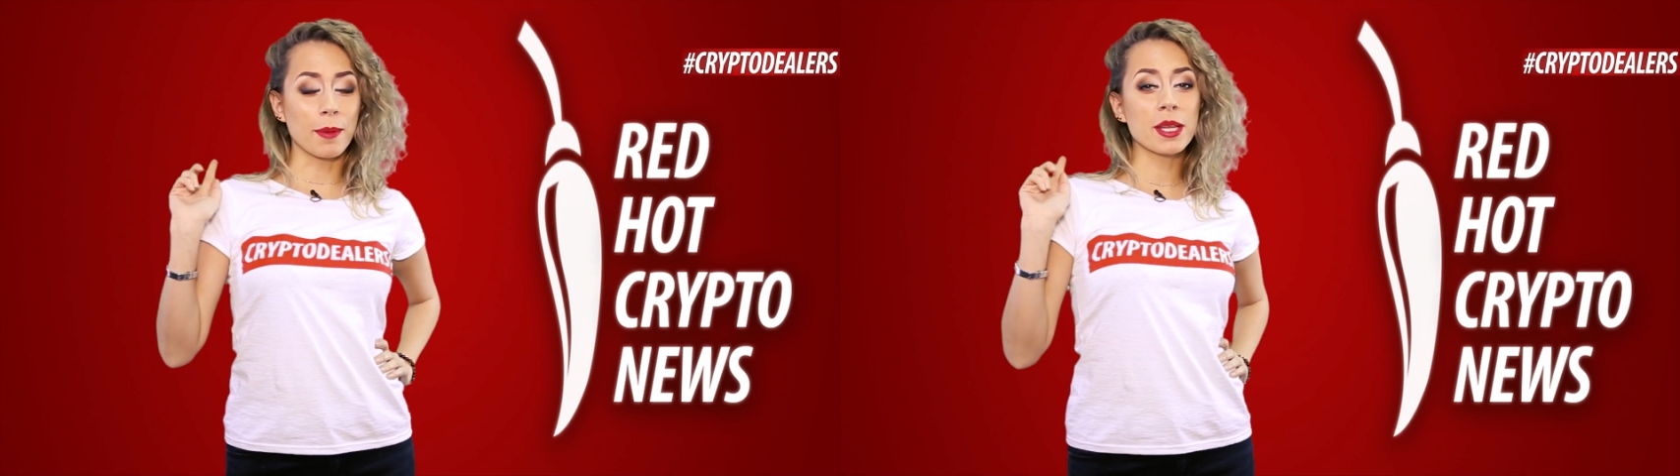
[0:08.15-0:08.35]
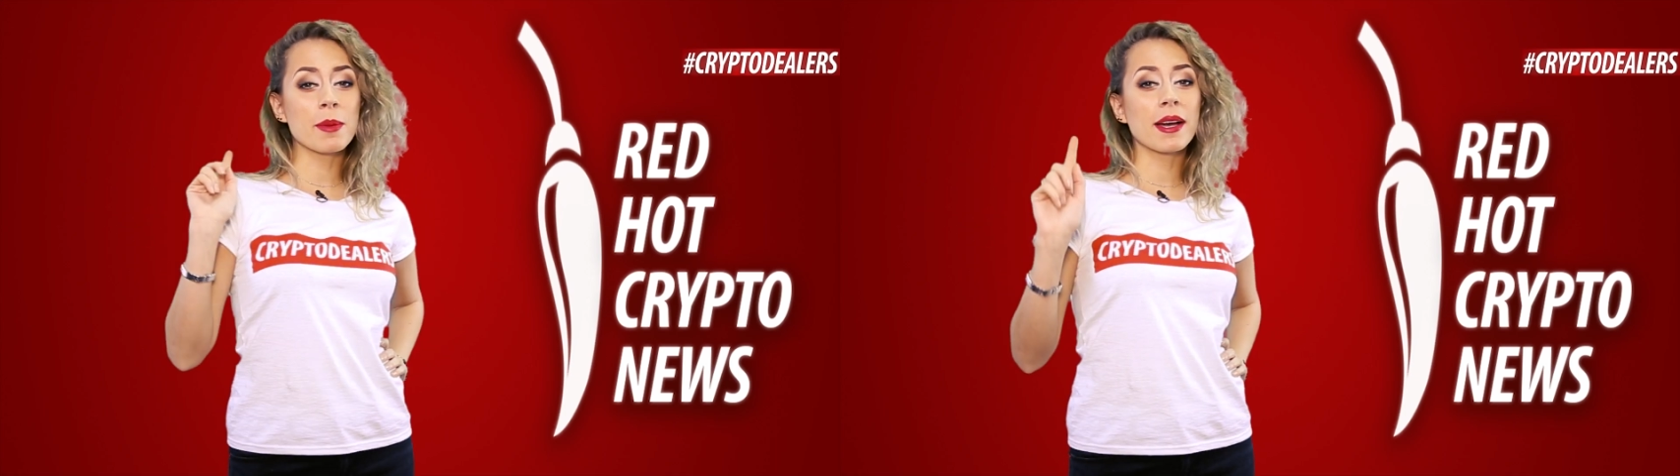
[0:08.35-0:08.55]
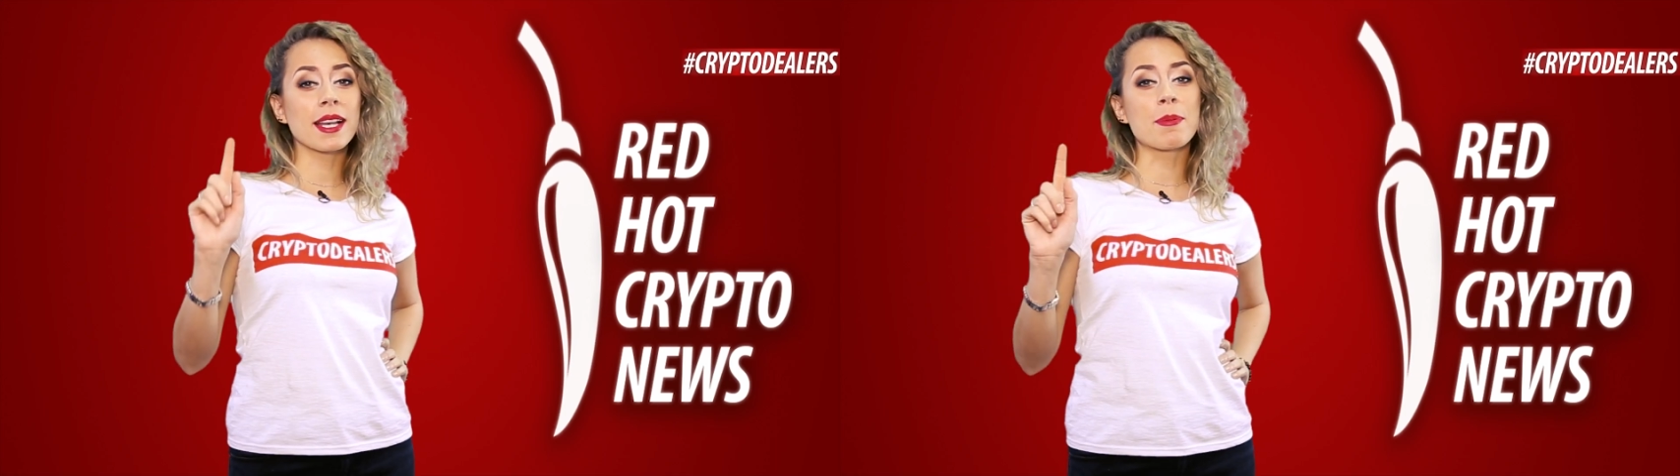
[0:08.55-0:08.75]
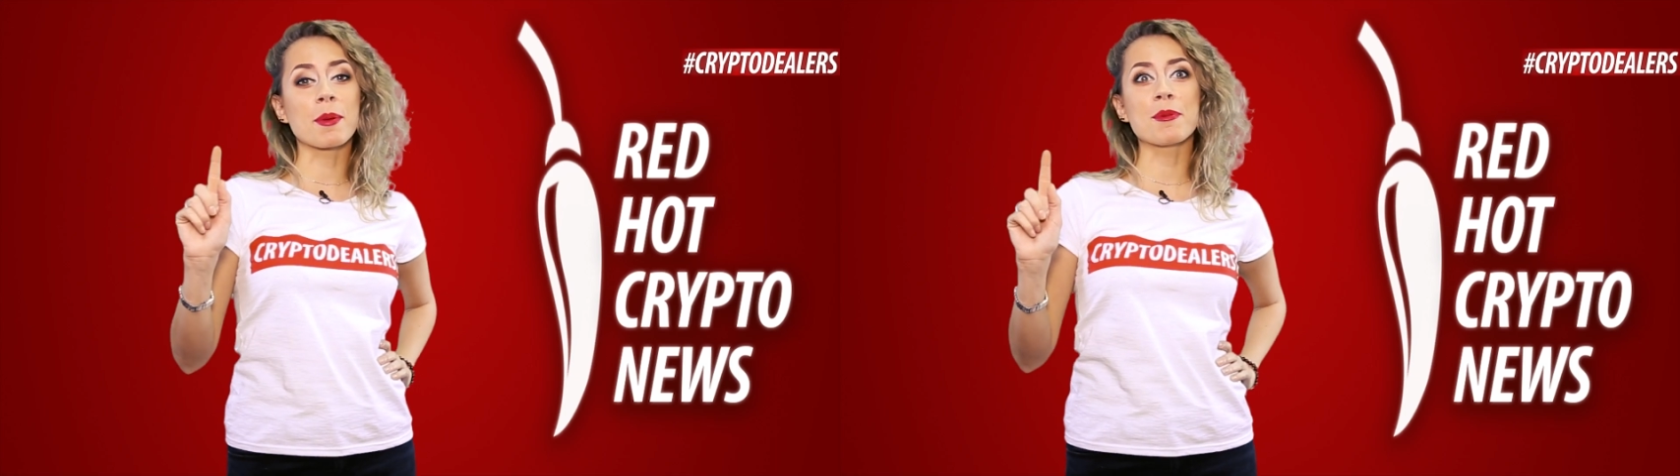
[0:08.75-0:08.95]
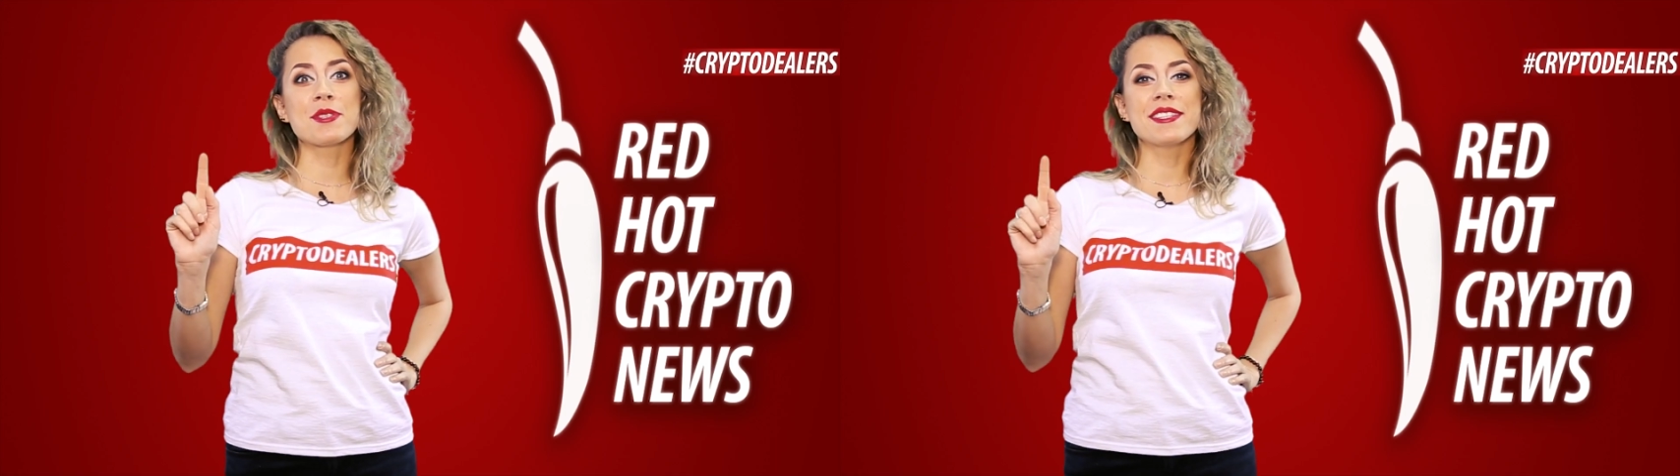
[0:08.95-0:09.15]
Мы не могли
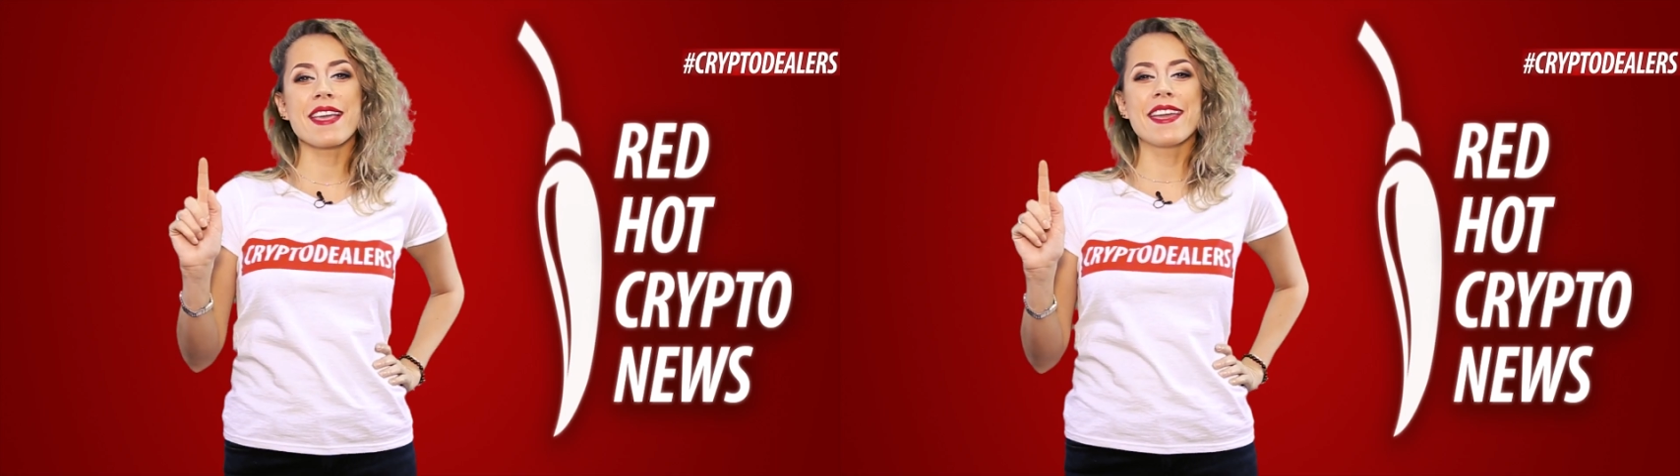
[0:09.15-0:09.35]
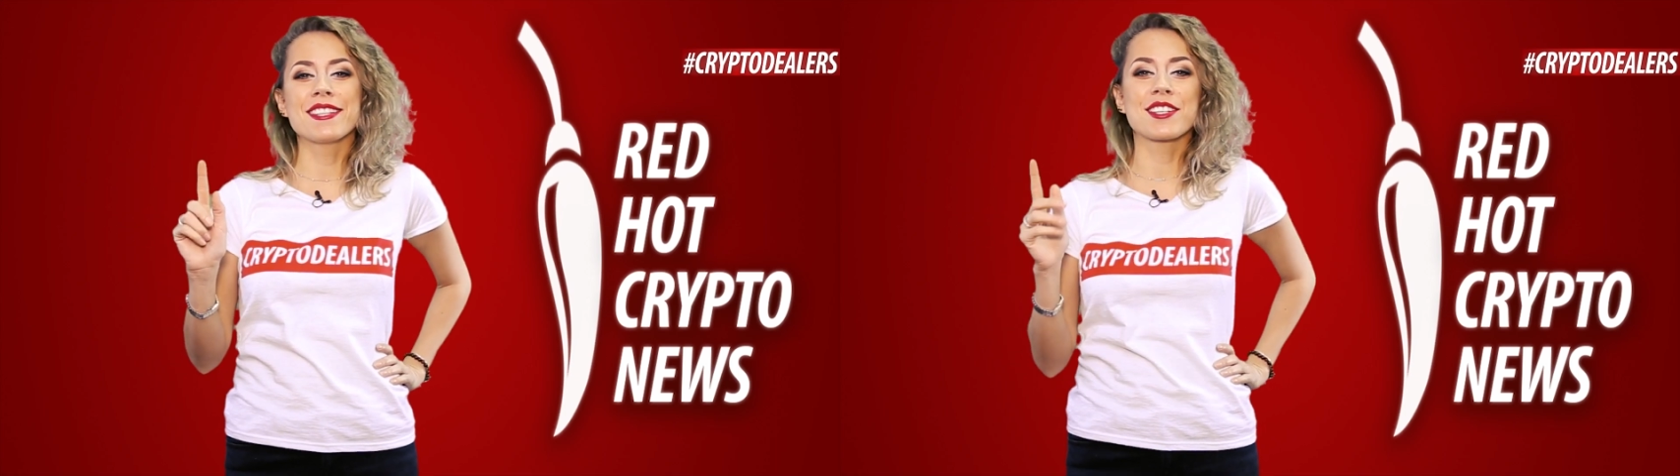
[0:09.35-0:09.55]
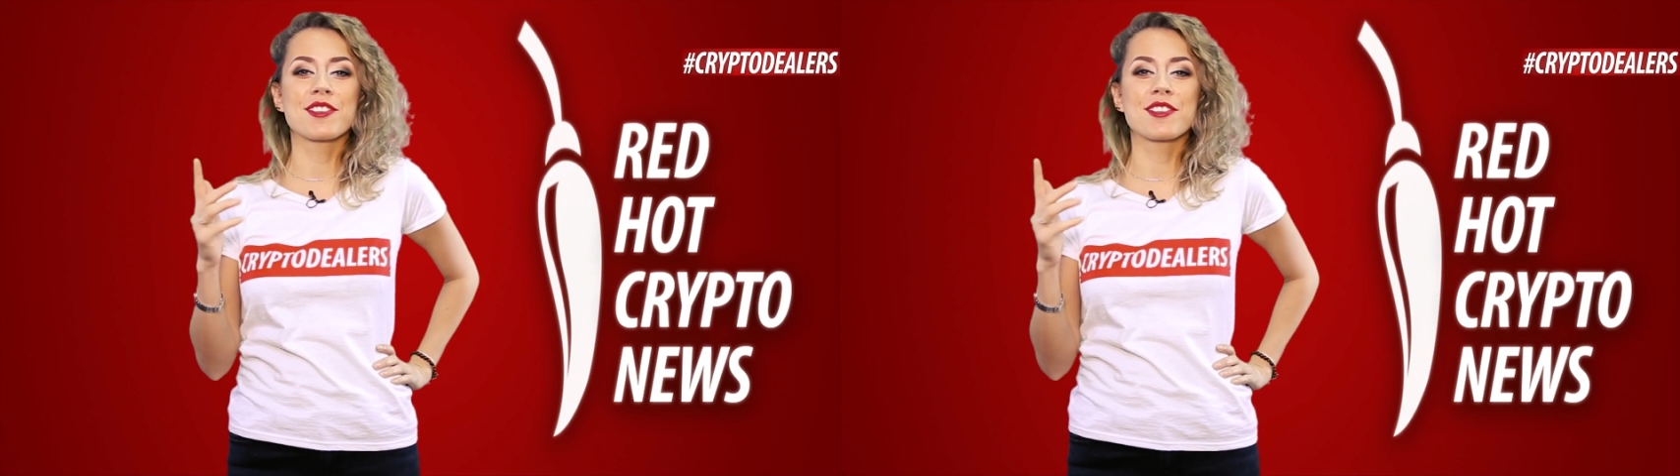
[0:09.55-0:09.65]
пропустить этих